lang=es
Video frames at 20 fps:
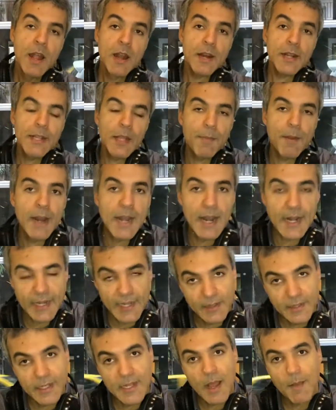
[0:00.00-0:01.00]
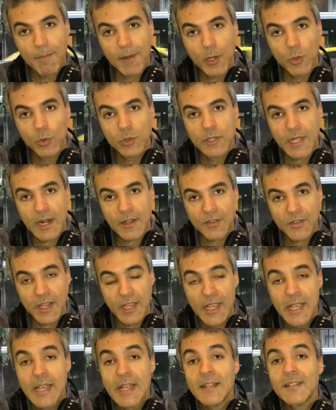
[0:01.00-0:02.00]
Resta para la Argentina
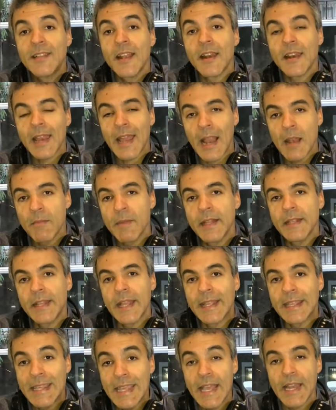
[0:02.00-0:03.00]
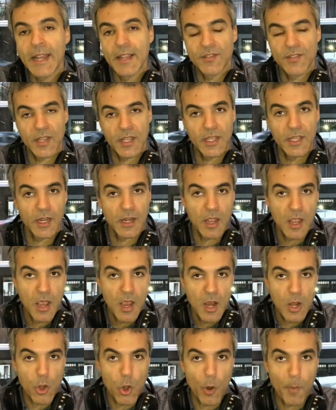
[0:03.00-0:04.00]
preguntarse si realmente quiere seguir
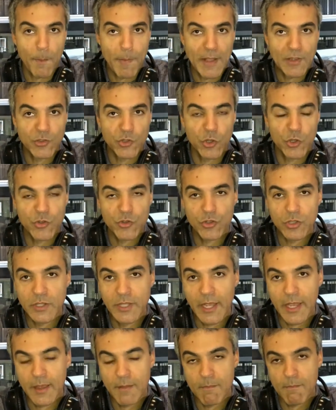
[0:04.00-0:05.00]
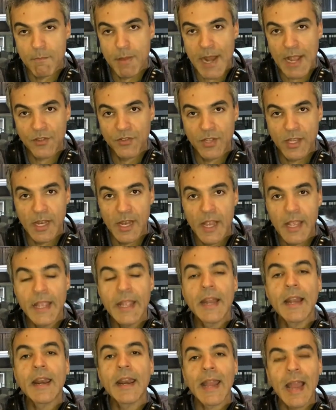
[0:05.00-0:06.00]
los pasos de Brasil
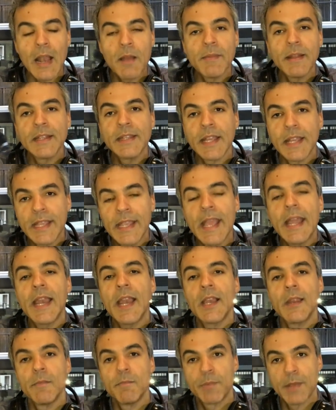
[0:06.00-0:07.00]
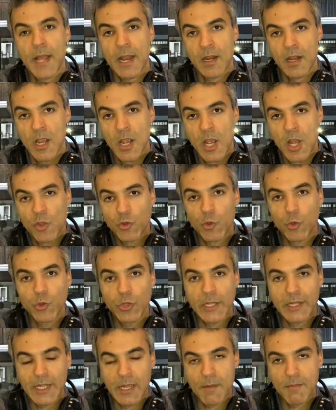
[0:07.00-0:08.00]
y realmente quiere limpiar su
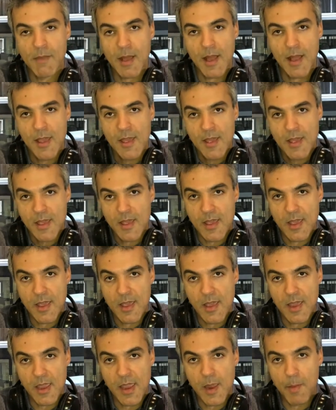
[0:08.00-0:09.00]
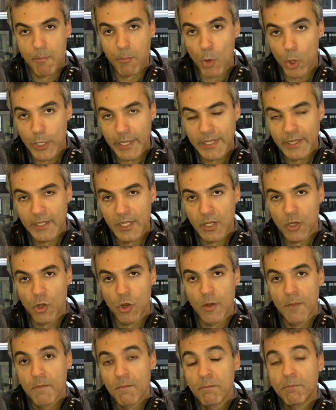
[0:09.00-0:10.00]
sistema eh,
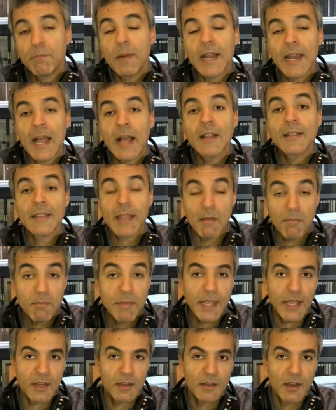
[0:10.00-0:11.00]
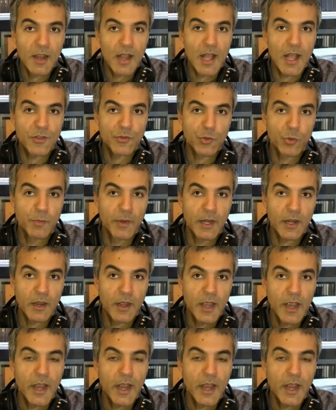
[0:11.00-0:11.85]
político para también asumir